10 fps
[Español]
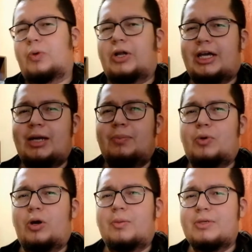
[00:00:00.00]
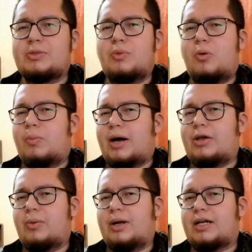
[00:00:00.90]
Por ejemplo, el mismo
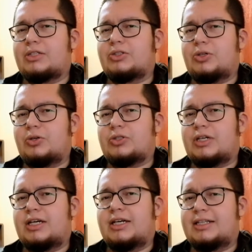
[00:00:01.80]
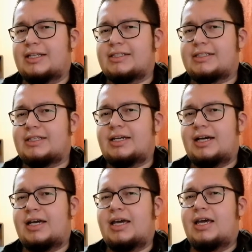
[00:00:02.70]
Mario Vargas Llosa decía